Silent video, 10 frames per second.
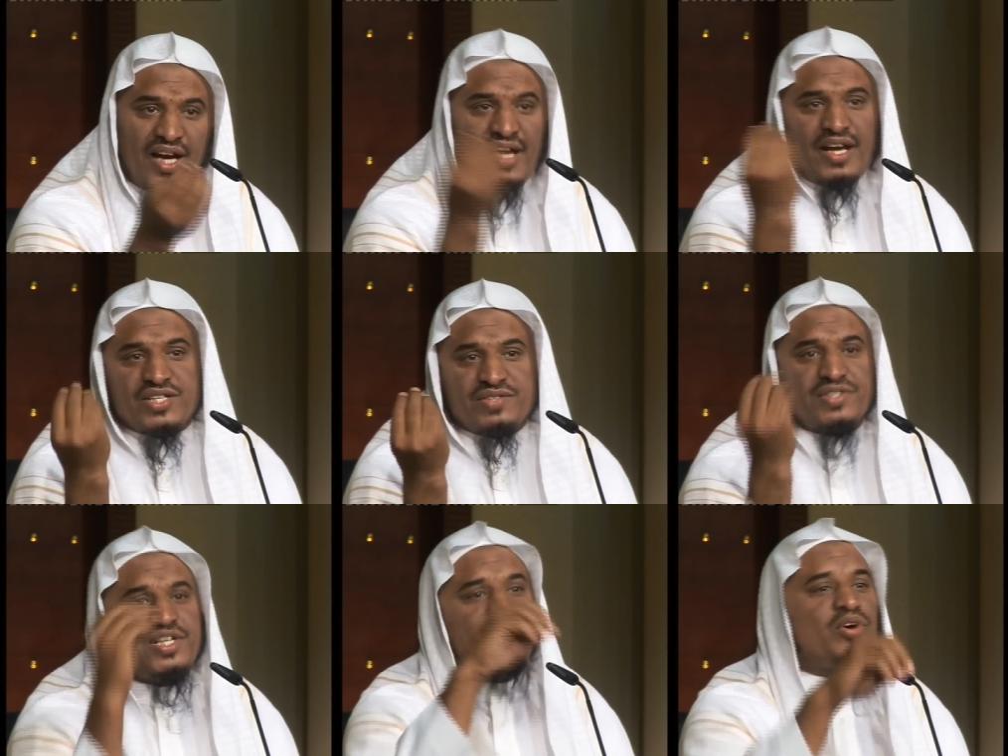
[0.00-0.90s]
أنس
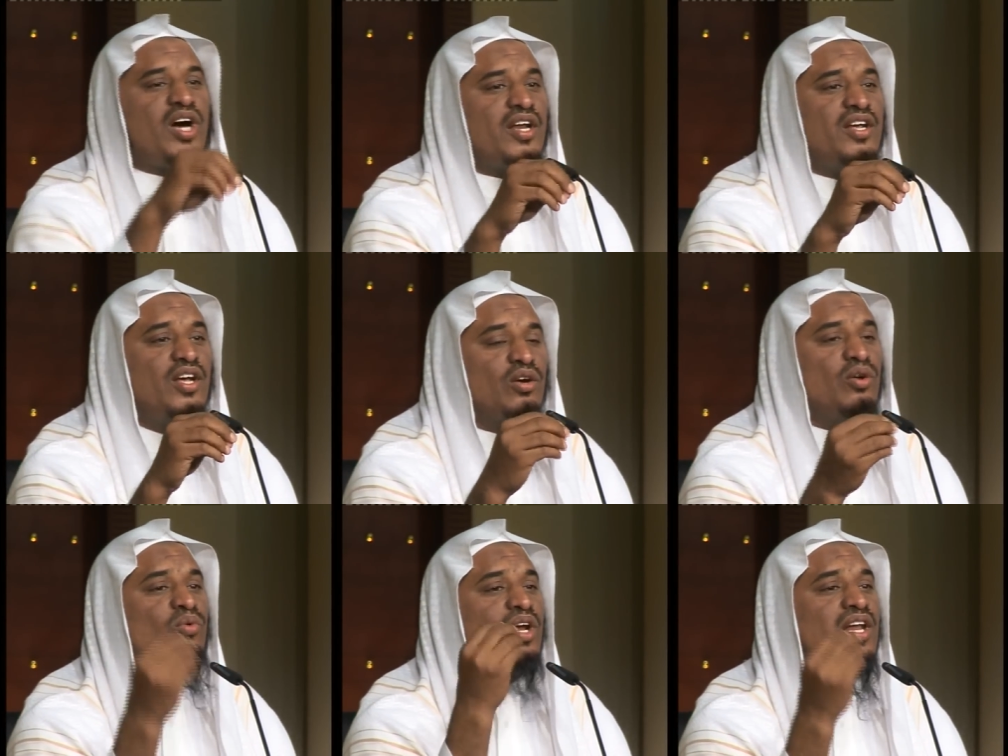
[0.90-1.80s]
في صحيح البخاري
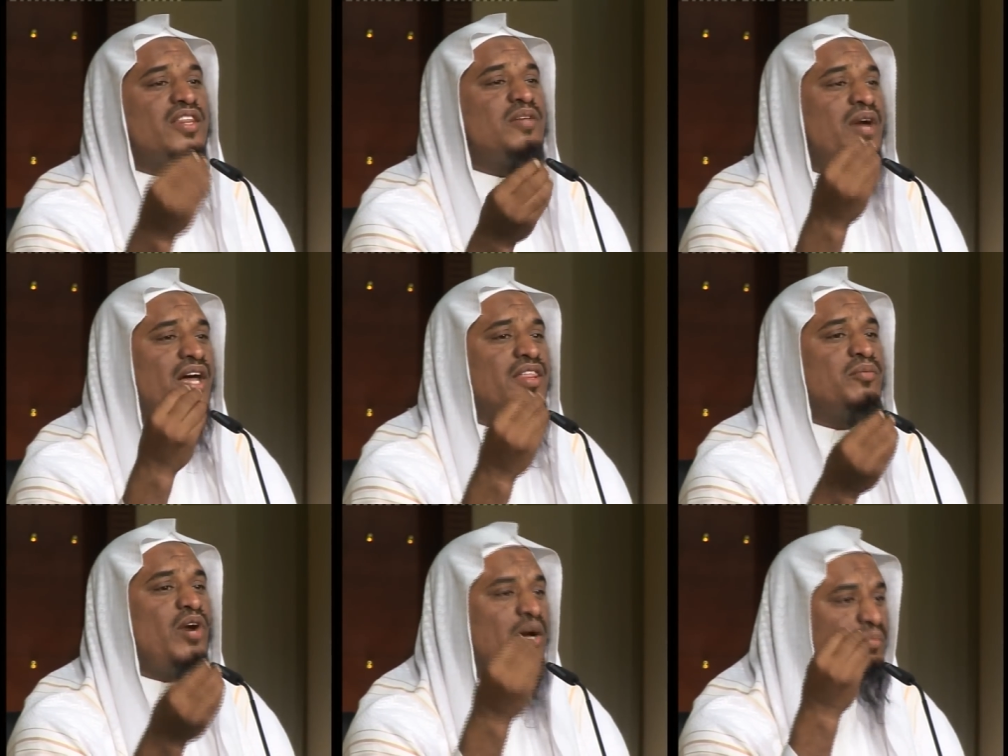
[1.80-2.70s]
قل والذي بعث
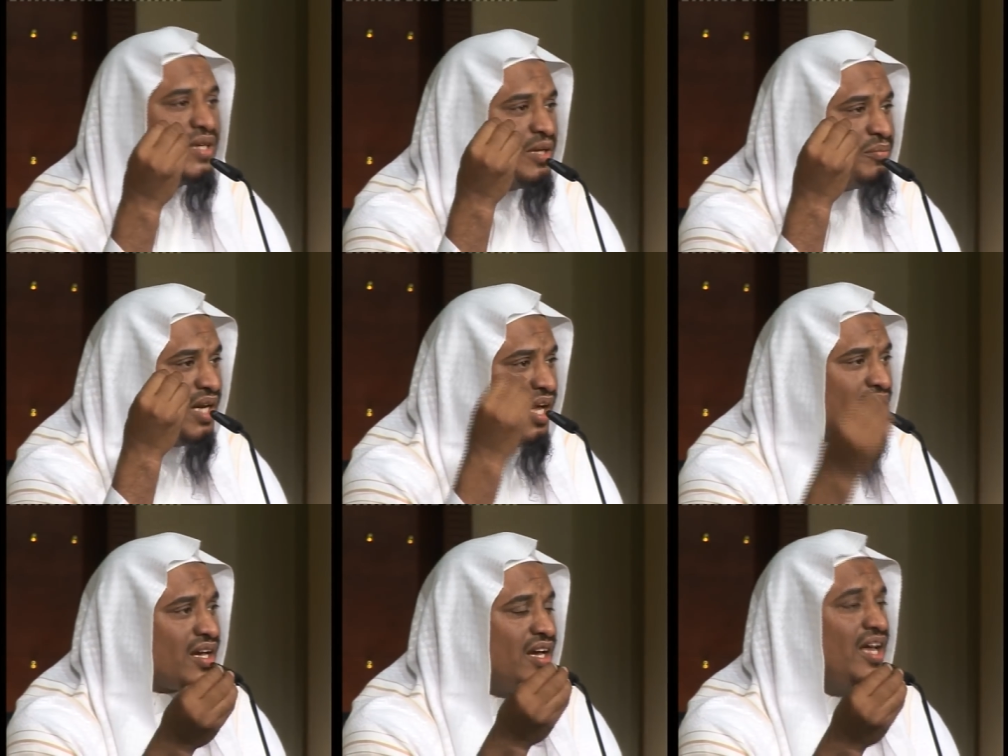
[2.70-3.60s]
محمدا
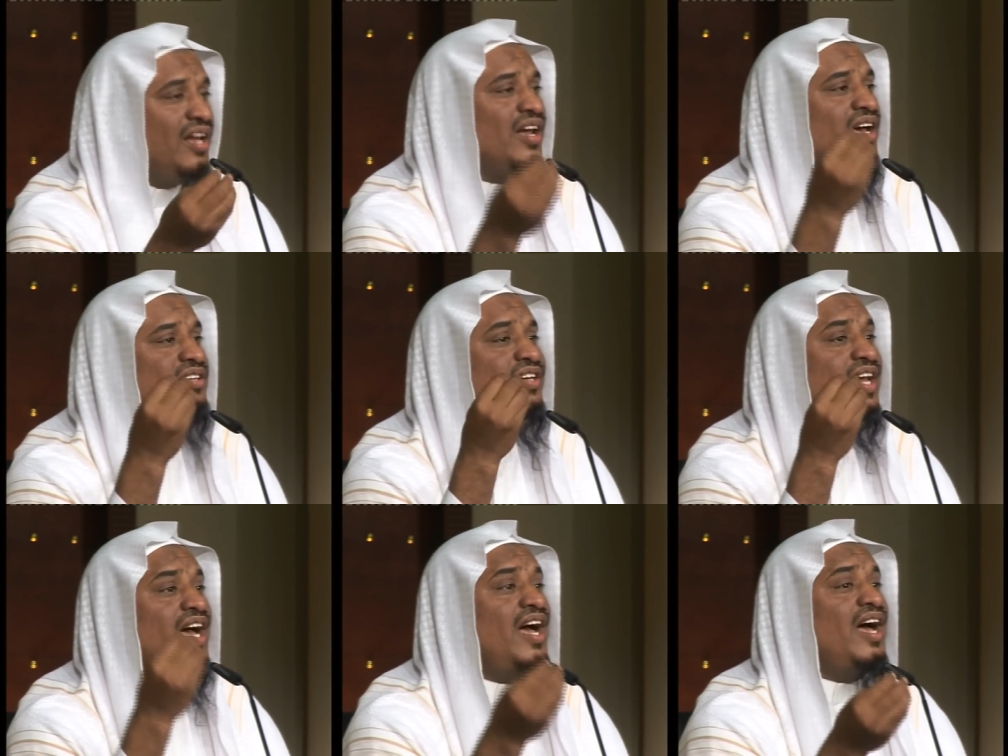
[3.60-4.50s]
بالحق لقد
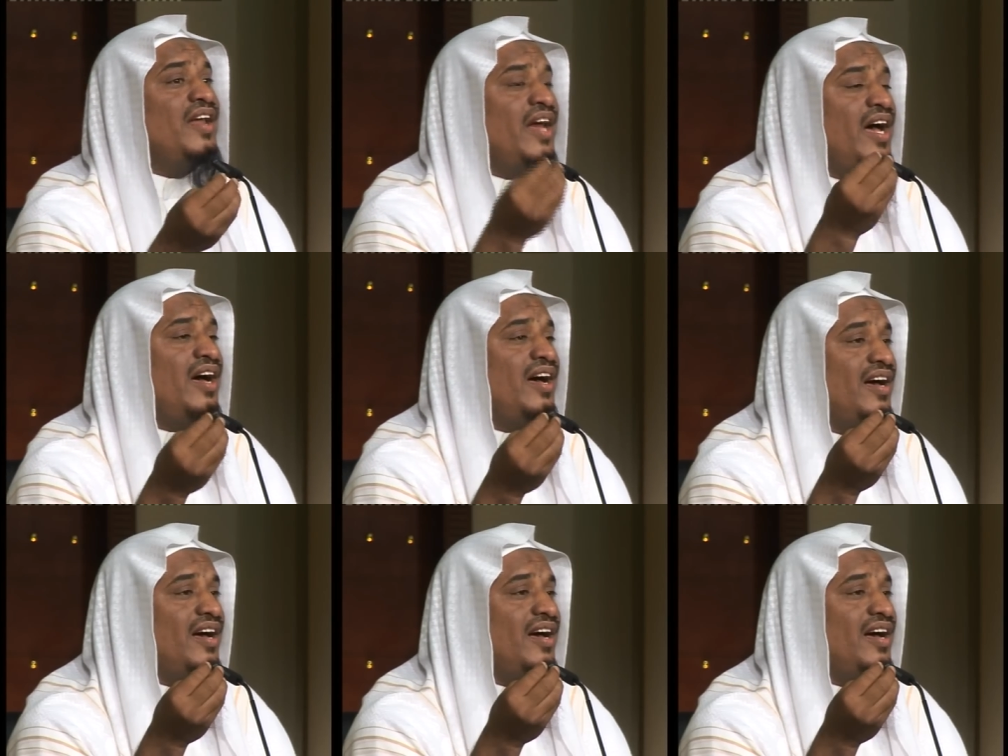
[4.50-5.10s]
كان